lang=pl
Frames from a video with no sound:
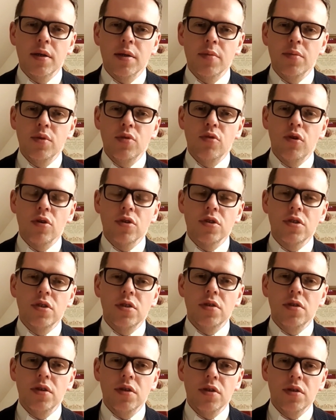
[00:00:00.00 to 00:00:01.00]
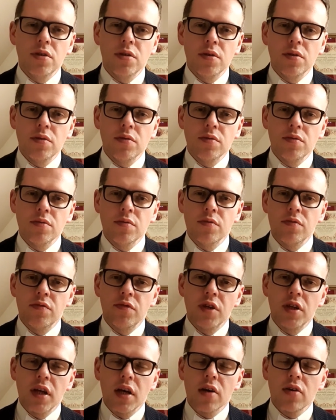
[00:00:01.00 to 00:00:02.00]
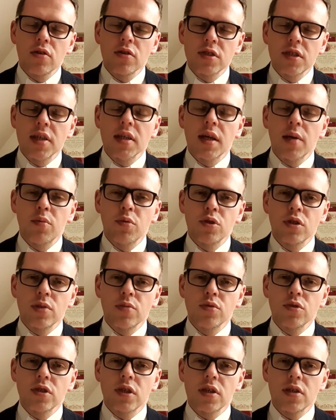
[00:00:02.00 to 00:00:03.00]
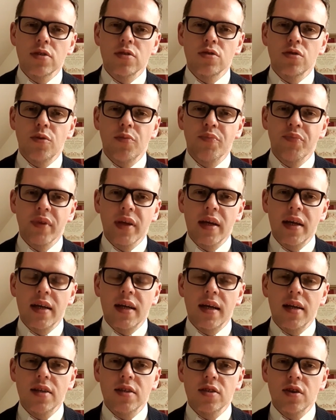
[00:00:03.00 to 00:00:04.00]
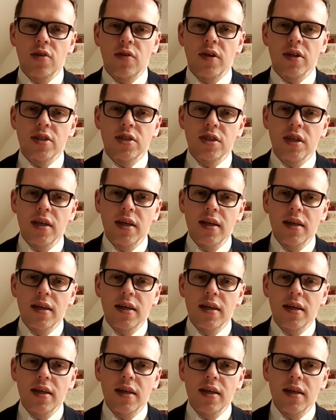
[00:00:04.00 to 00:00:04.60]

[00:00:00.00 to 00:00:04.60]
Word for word: miłości i wynagrodzenia Bożemu Sercu realizować.